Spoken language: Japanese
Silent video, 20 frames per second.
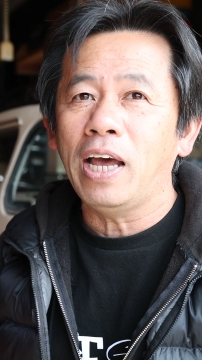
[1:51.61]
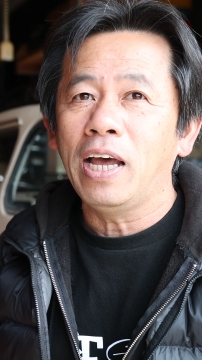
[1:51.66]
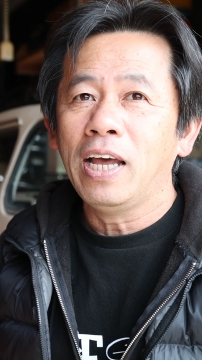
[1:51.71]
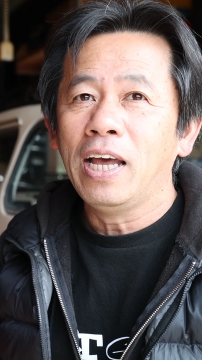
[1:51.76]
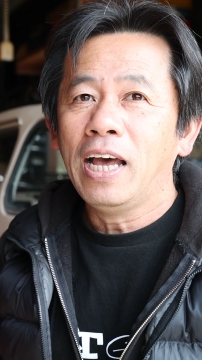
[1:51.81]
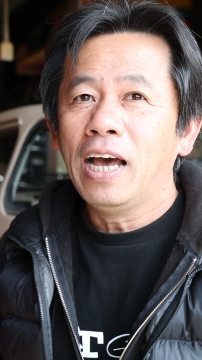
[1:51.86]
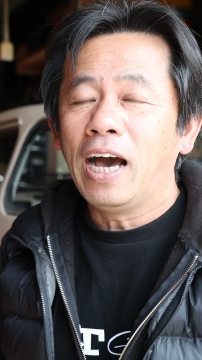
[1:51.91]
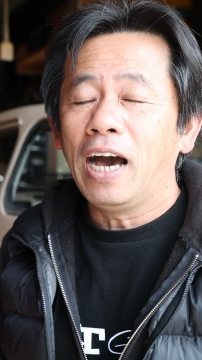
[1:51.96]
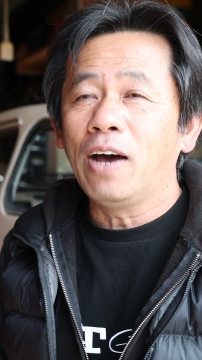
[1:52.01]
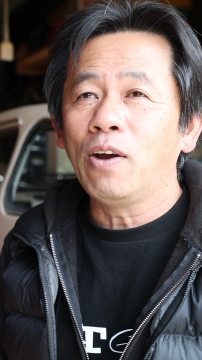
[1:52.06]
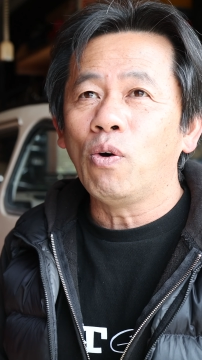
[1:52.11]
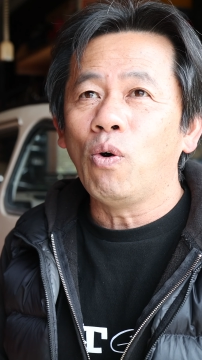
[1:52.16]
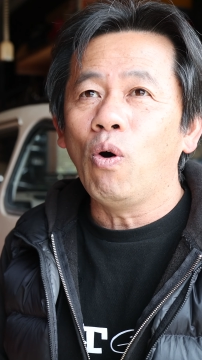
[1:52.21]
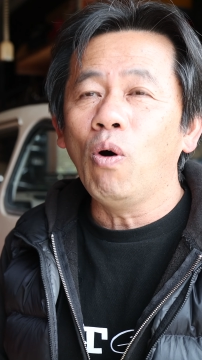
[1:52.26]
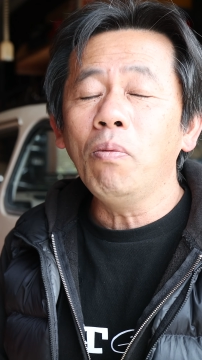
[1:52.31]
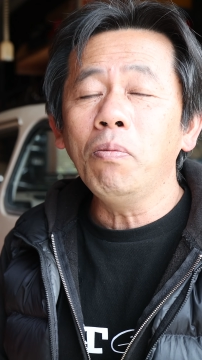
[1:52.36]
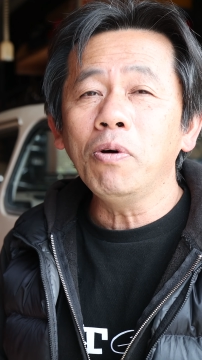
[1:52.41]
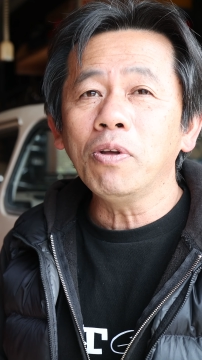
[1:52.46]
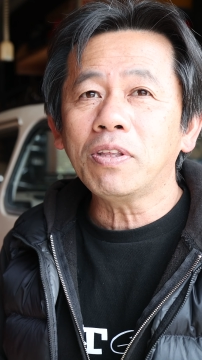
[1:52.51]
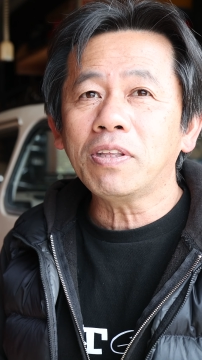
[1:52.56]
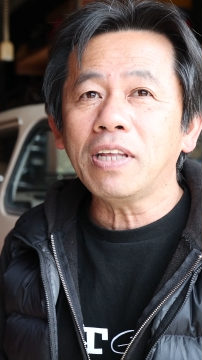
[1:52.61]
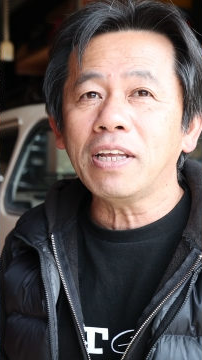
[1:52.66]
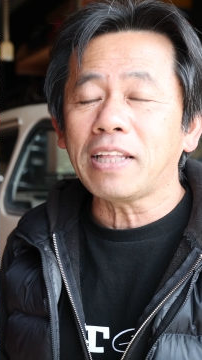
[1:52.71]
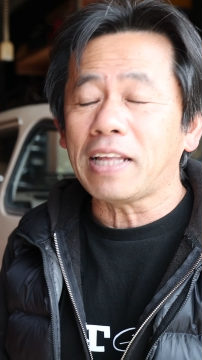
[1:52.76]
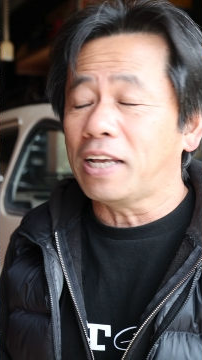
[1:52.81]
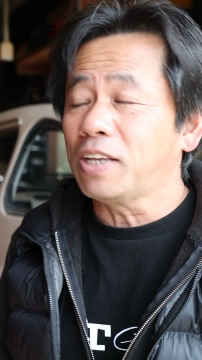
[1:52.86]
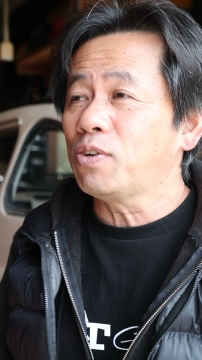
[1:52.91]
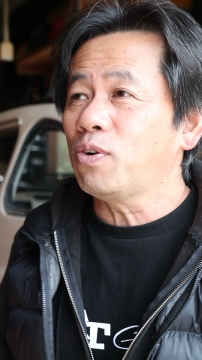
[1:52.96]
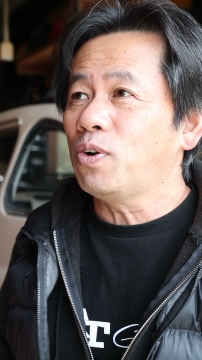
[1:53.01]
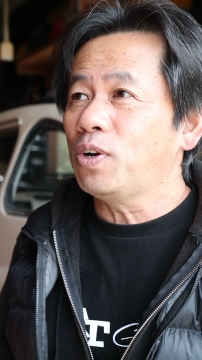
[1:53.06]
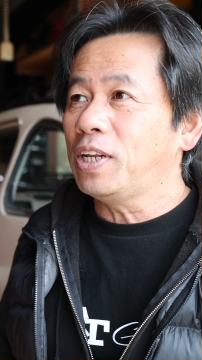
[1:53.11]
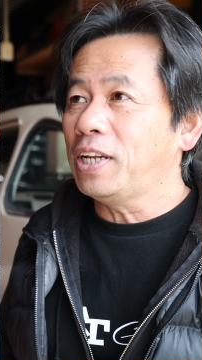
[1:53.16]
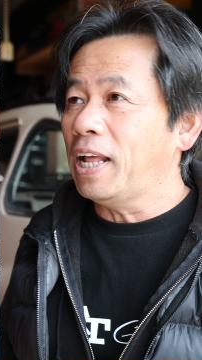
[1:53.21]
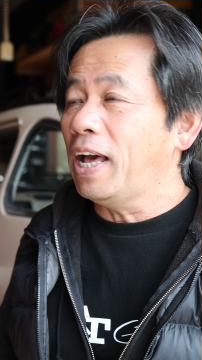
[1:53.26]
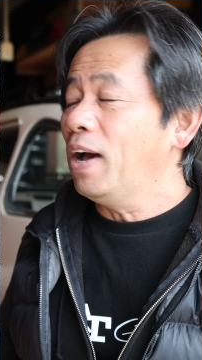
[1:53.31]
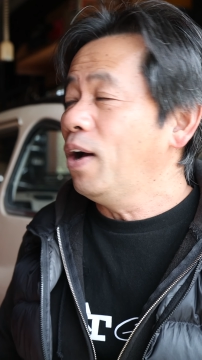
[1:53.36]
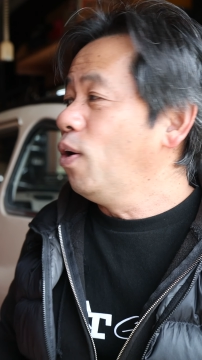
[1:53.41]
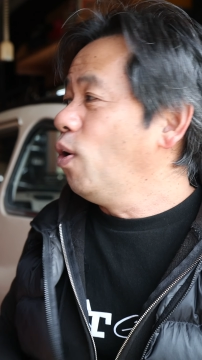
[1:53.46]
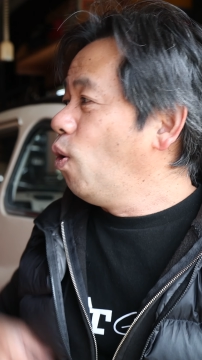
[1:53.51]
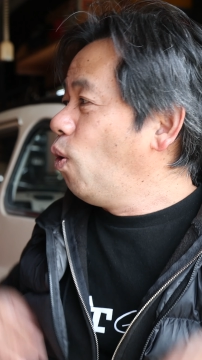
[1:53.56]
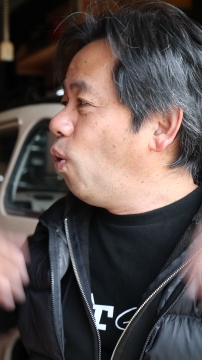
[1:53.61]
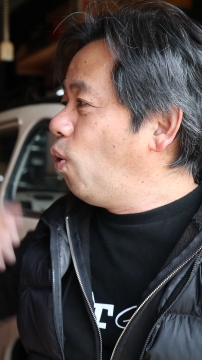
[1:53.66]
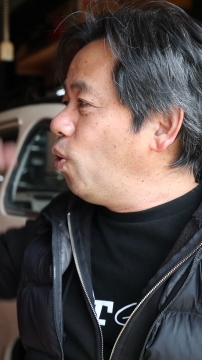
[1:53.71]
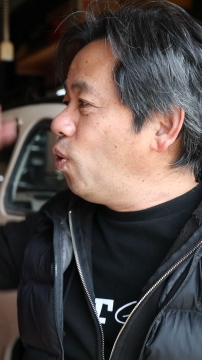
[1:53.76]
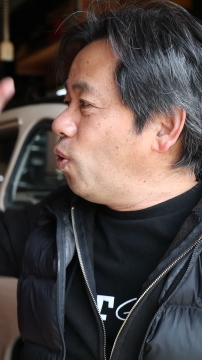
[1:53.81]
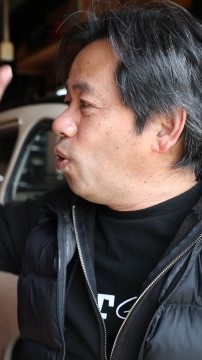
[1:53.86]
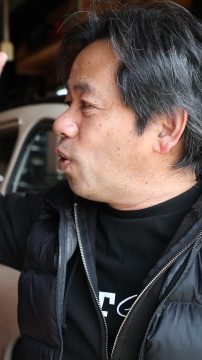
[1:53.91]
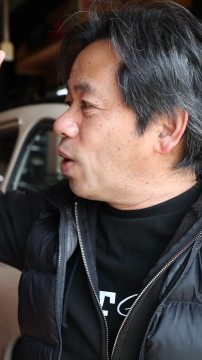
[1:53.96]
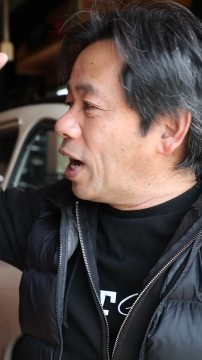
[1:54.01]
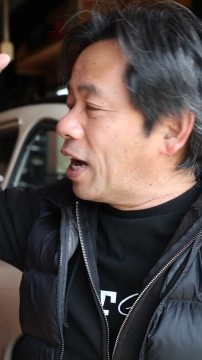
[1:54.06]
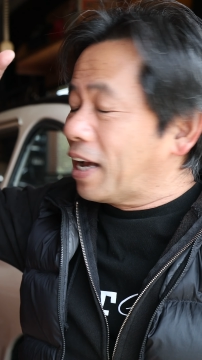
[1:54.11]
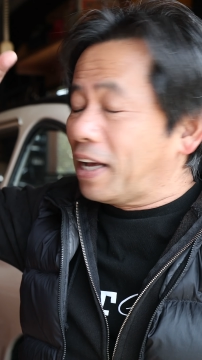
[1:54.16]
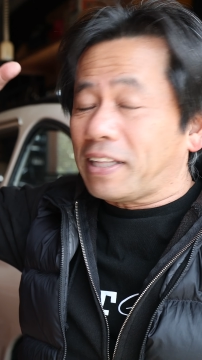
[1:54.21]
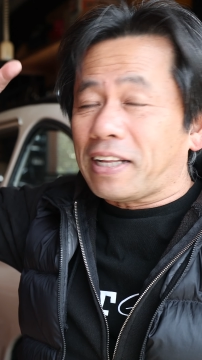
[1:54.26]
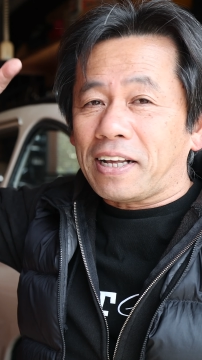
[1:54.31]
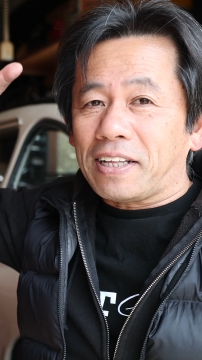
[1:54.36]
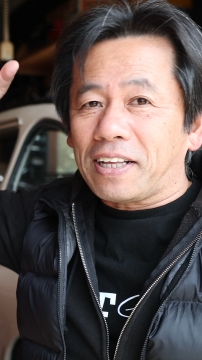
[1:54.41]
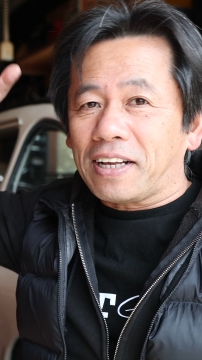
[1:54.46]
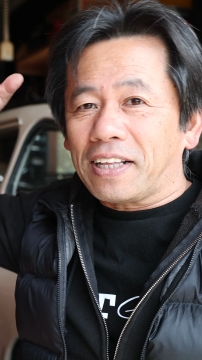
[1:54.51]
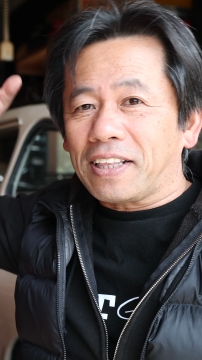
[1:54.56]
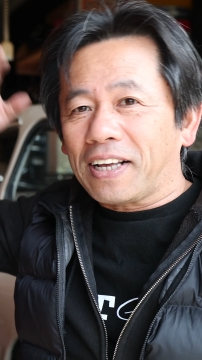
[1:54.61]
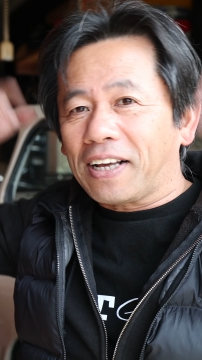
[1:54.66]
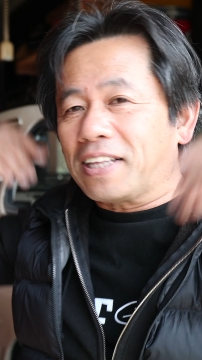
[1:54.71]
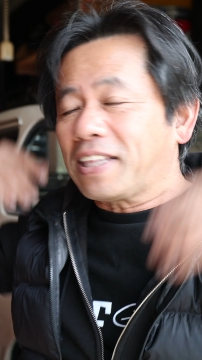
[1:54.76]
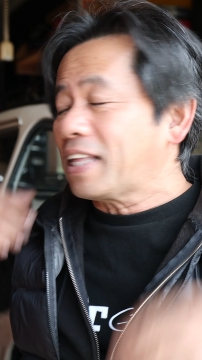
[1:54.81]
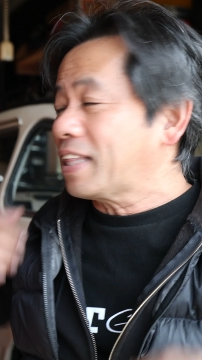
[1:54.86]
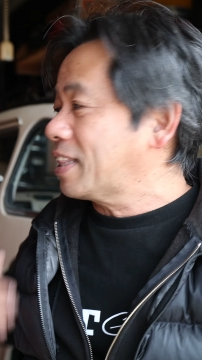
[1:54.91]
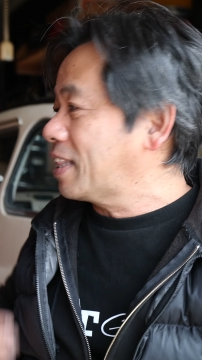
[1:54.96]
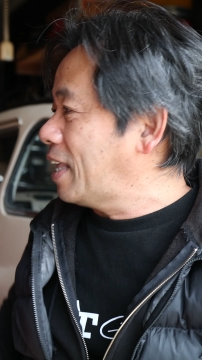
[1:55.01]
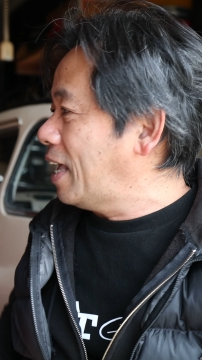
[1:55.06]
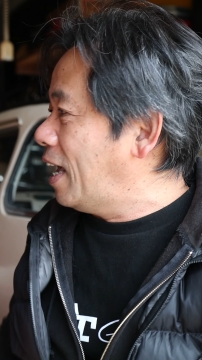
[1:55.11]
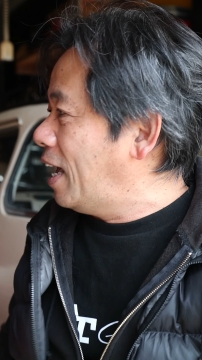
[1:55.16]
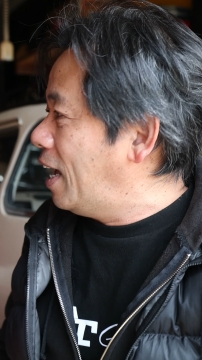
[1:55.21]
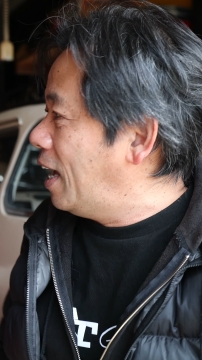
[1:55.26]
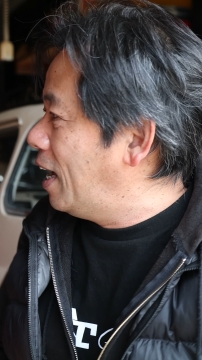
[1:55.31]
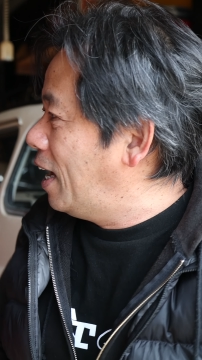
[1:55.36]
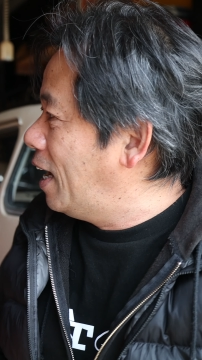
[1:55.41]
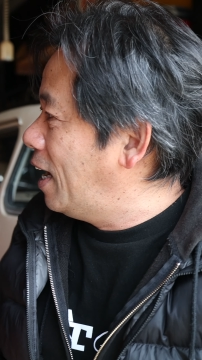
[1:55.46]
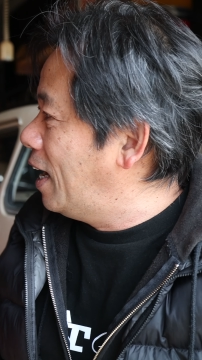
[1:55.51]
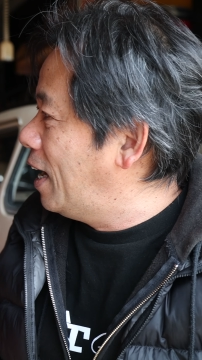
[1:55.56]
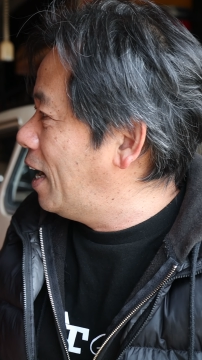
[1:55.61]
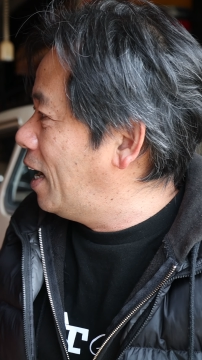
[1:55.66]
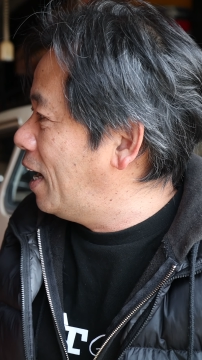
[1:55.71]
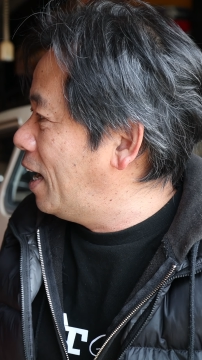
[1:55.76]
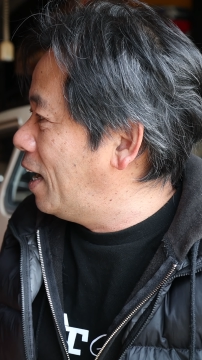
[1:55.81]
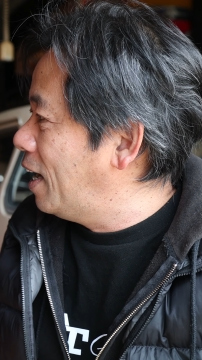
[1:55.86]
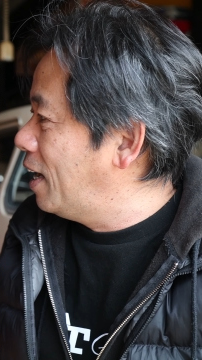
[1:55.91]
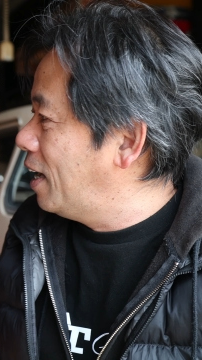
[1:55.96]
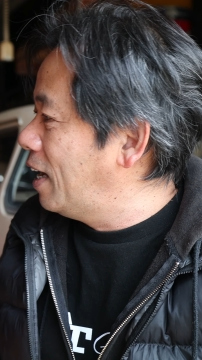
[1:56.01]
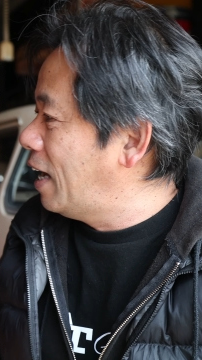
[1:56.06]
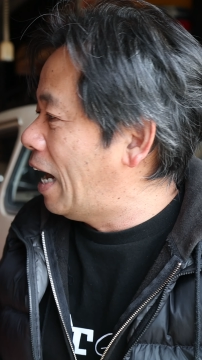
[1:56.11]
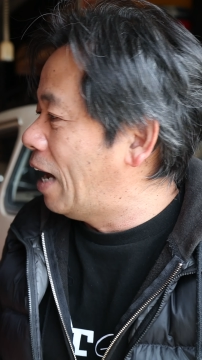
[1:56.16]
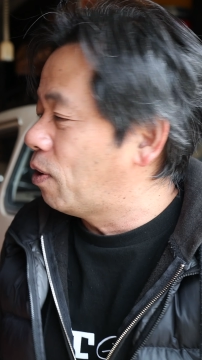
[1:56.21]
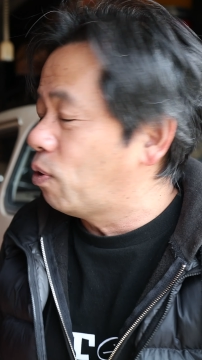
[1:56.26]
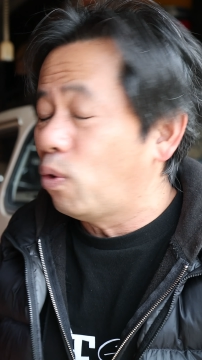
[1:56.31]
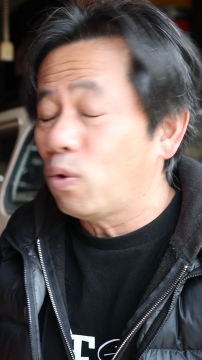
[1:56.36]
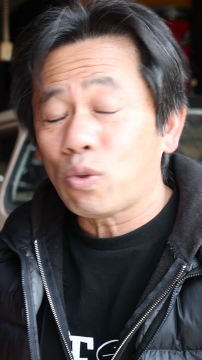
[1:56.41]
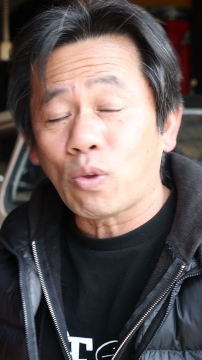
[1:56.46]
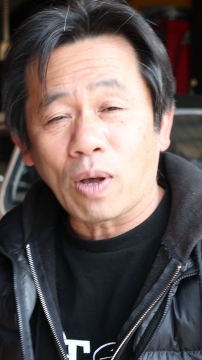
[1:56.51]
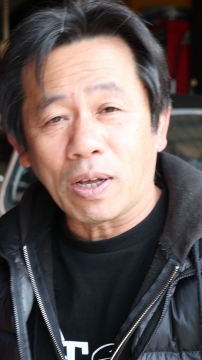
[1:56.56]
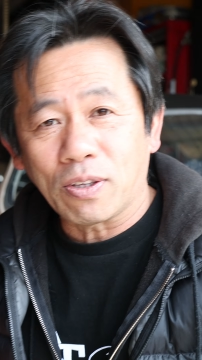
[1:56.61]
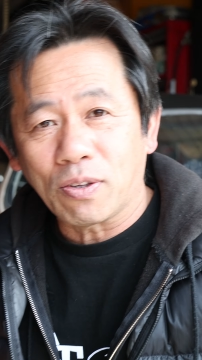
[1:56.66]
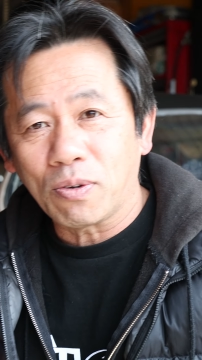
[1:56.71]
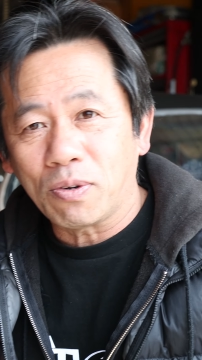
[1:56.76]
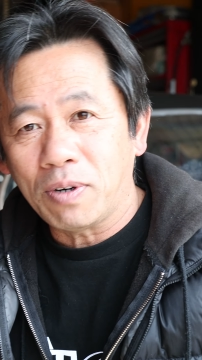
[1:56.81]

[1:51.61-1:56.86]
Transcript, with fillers: ね思ってた以上にねフォローがガタガタガタガタって、音が